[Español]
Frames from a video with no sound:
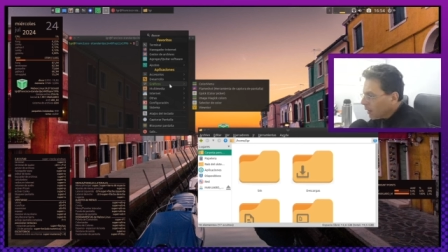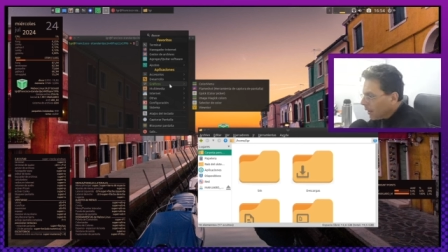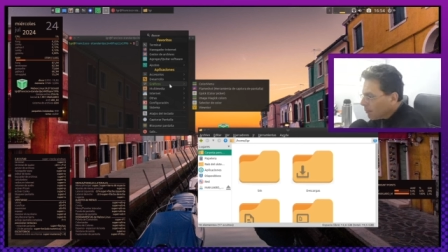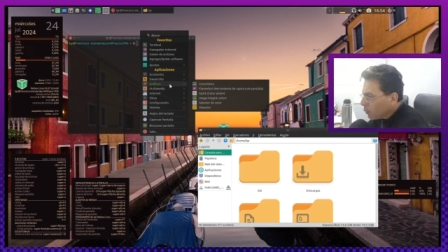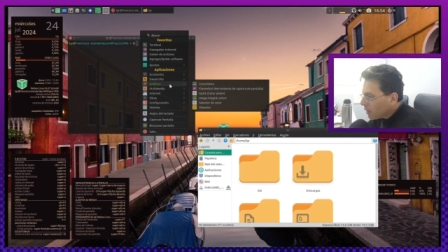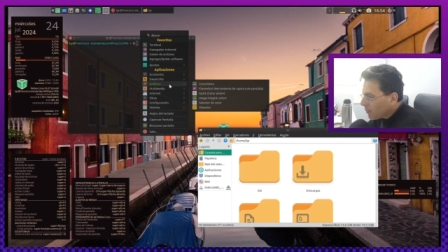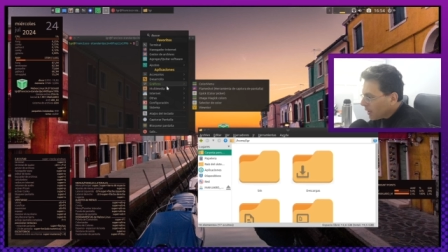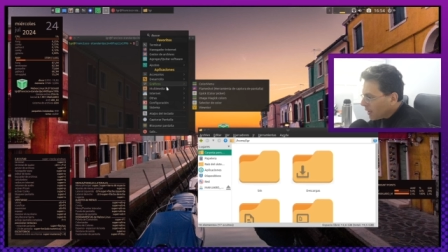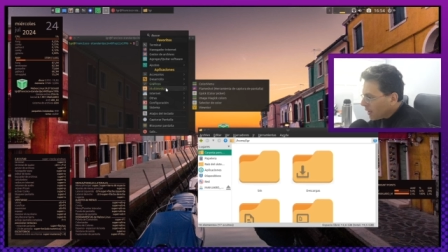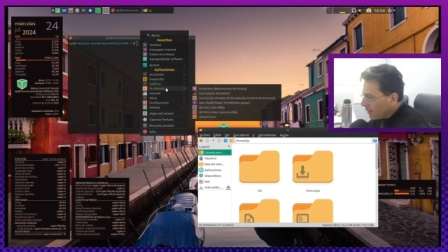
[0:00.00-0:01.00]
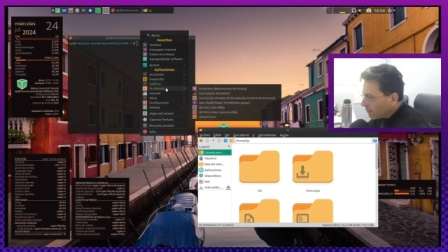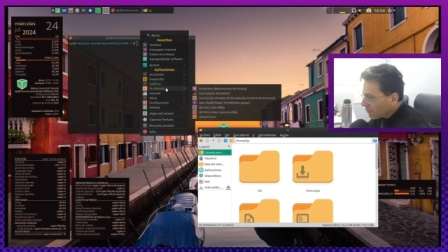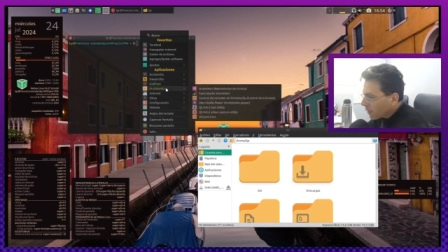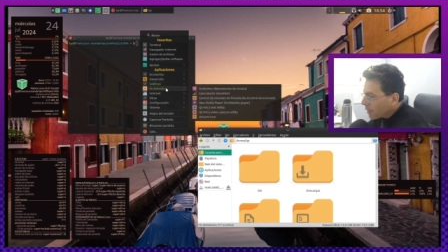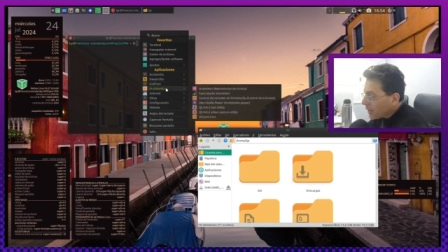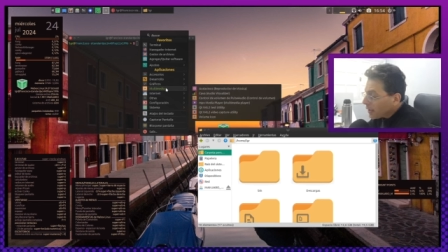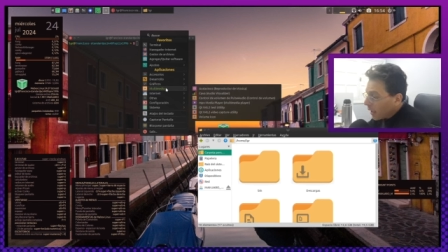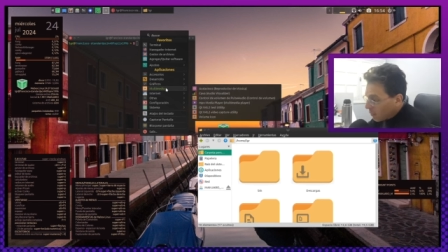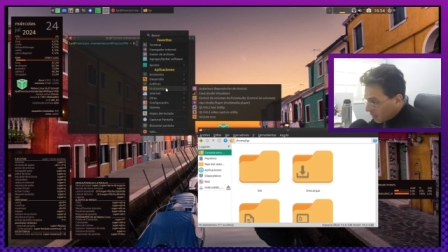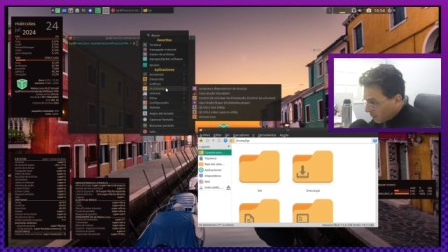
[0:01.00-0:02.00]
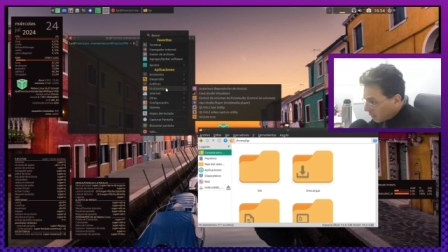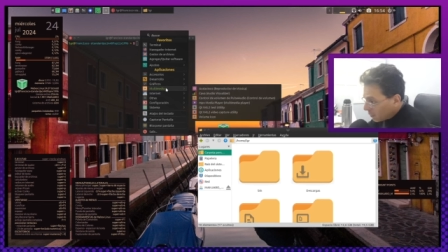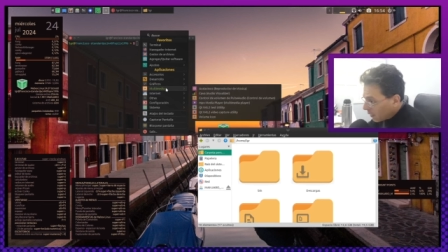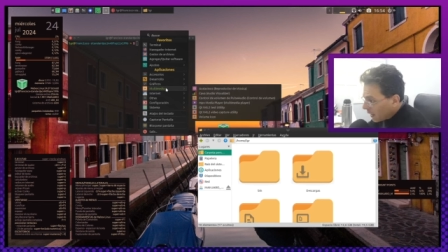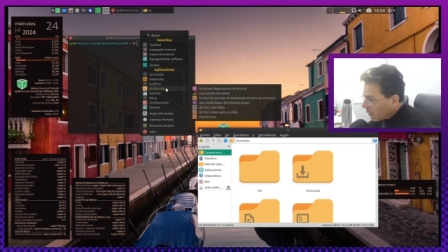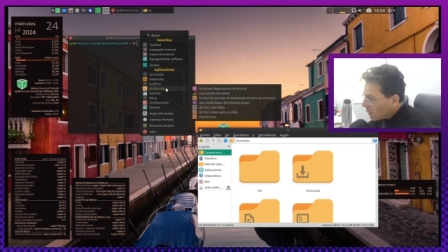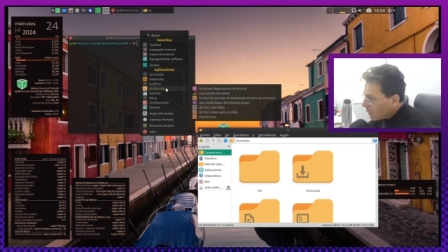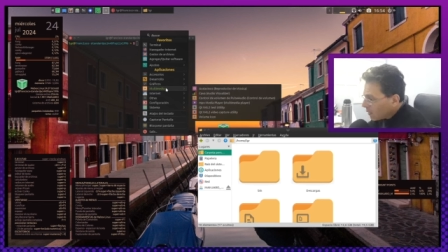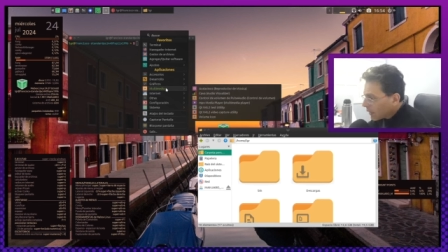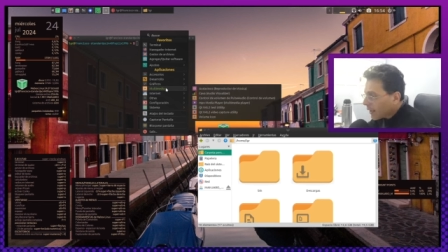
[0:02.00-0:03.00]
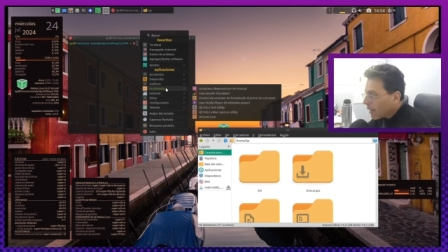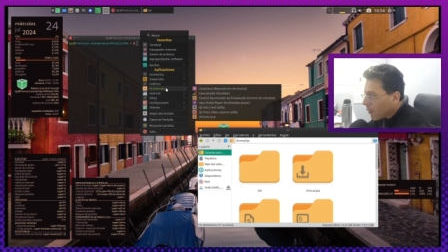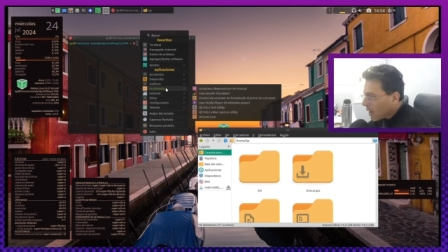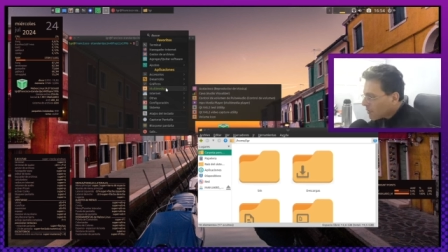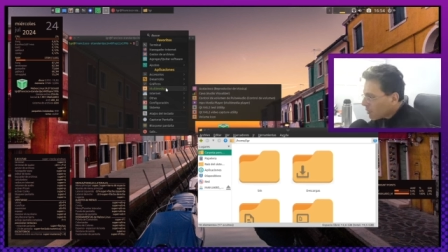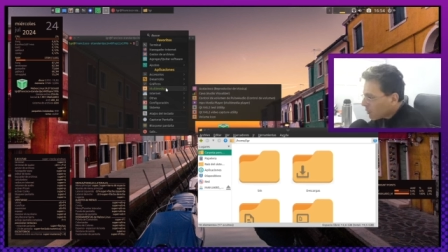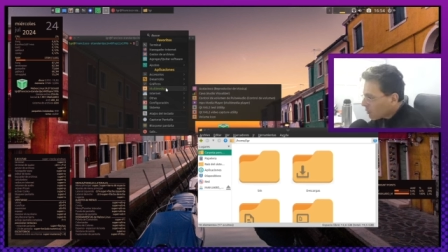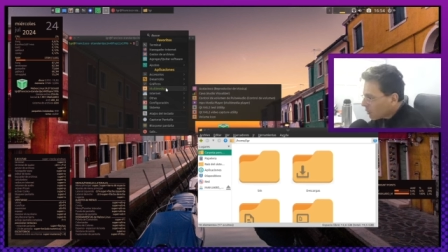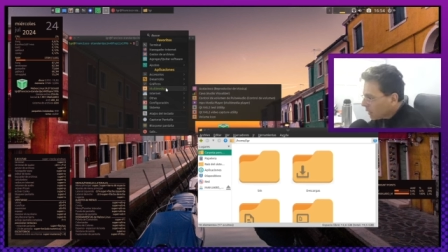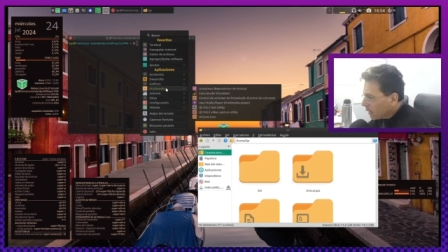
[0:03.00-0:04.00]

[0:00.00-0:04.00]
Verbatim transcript: En multimedia sí trae un reproductor de audio, que es Audacious,